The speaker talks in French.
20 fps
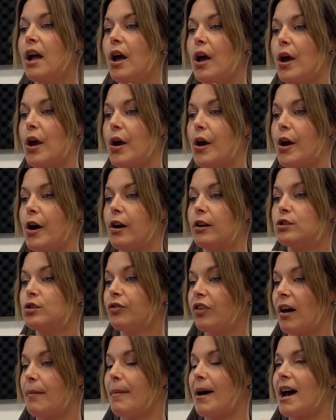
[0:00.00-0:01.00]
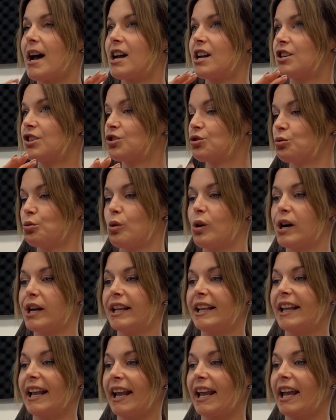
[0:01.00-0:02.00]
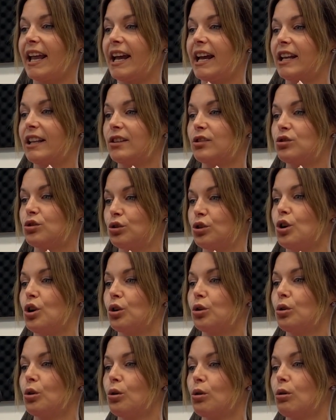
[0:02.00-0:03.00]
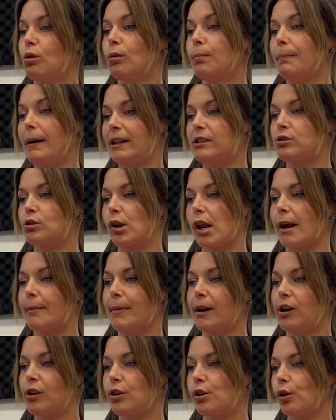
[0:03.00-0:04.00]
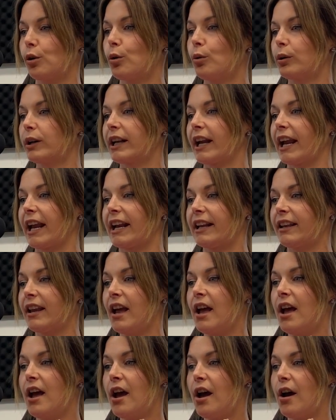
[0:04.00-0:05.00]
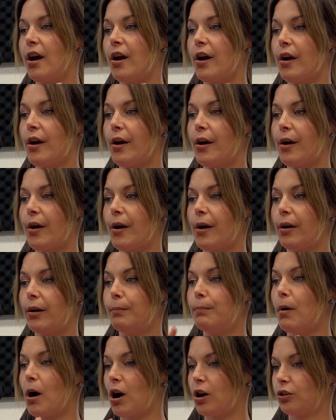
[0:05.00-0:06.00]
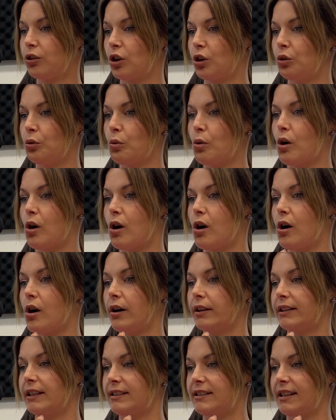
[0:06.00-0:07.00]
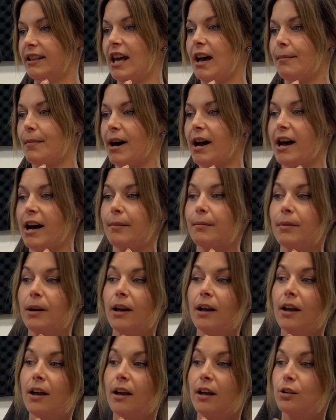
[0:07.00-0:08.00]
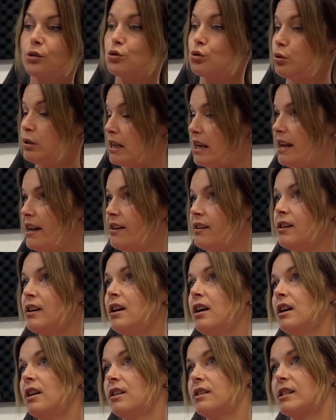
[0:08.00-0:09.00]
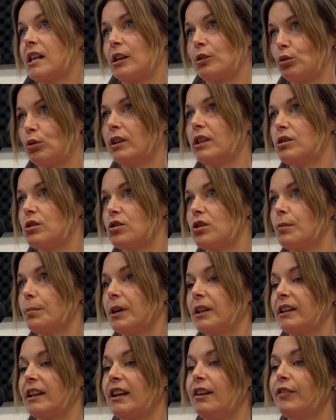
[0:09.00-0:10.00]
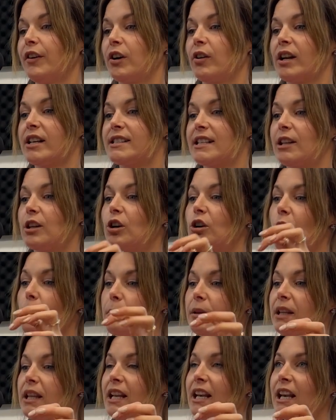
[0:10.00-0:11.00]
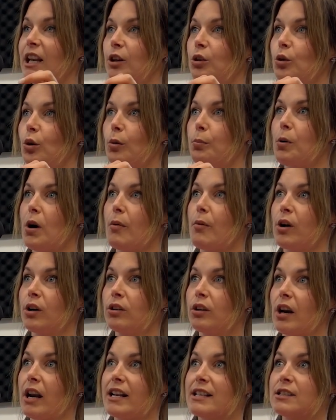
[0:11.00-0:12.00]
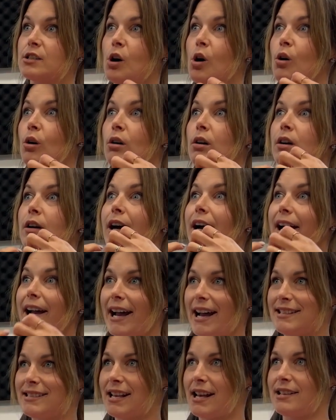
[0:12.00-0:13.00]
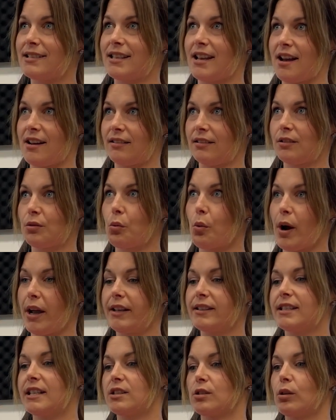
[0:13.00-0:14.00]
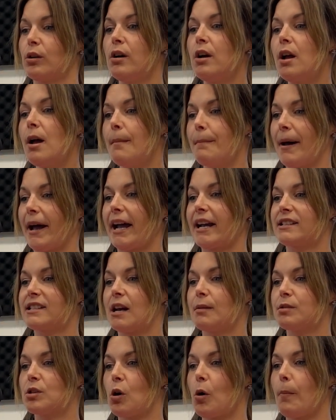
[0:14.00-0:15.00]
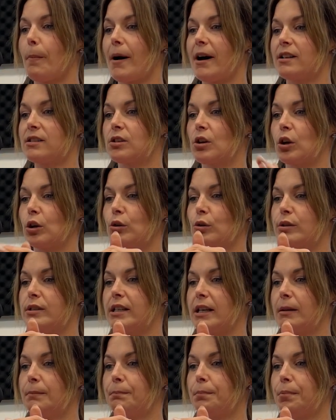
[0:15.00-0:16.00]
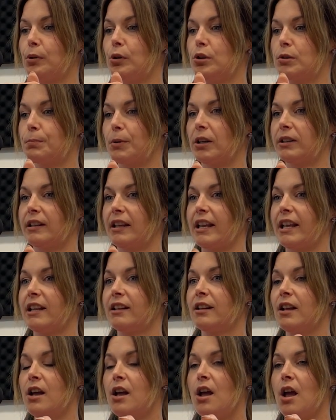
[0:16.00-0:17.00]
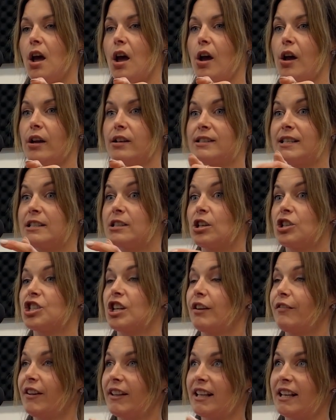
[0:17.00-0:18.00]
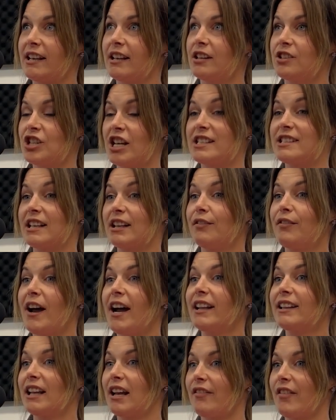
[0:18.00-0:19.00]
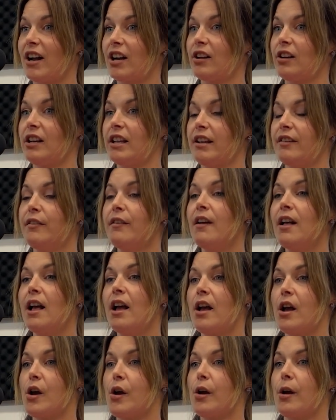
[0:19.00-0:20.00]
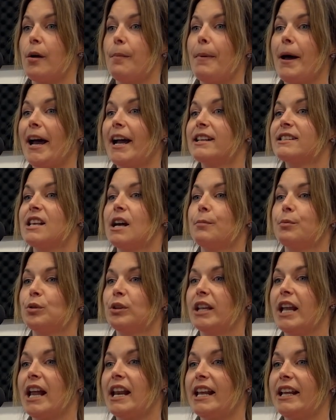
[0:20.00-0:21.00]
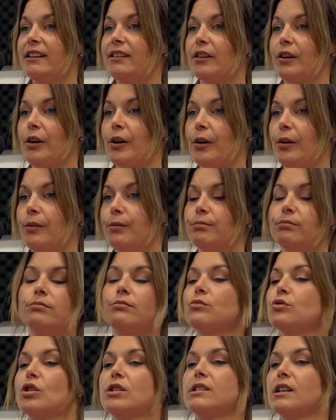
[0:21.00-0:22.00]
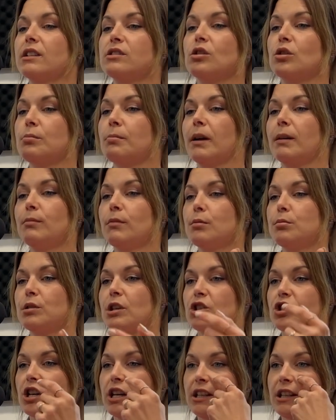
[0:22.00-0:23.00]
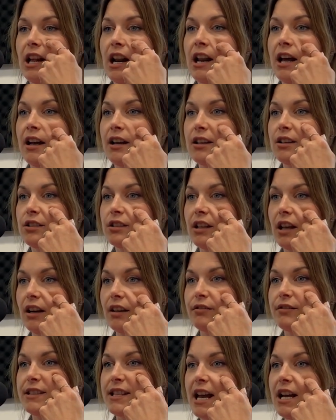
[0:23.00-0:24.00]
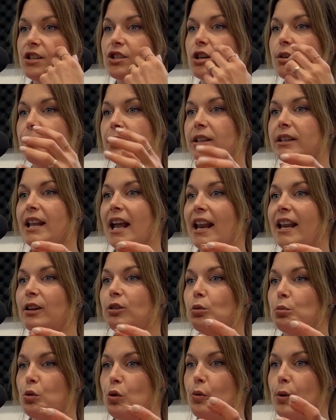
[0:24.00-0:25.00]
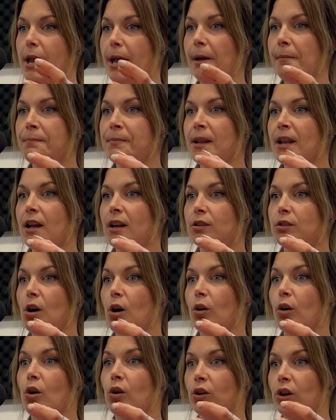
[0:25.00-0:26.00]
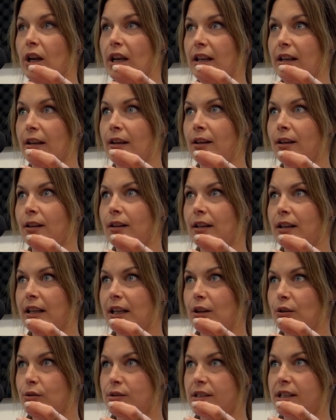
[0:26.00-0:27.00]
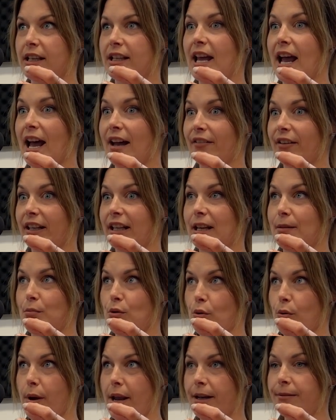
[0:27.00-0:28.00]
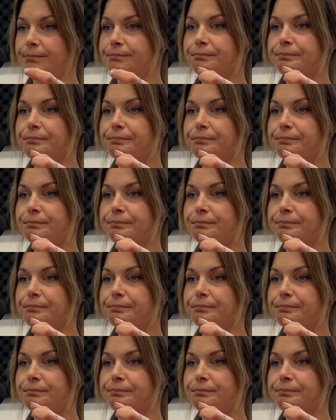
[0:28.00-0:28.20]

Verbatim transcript: Euh, du fromage, noix et graines, du yogourt, particulièrement le yogourt grec, euh, beurre de noix, des édamames, du lait ça a toutes des sources de protéines. Fait qu'on essaie de combiner les deux pour avoir une collation rassasiante. Mhm. Oui, c'est ça. Par exemple, si on pense glucides plus protéines, euh, c'est ça que j'ai fait, j'ai essayé de faire à travers le livre. Euh, par exemple, une galette, euh, je vais dire ça de même, parce que je l'ai dans, dans le visage, là, mais une galette au bleuet. Donc, on a les, les glucides avec les bleuets.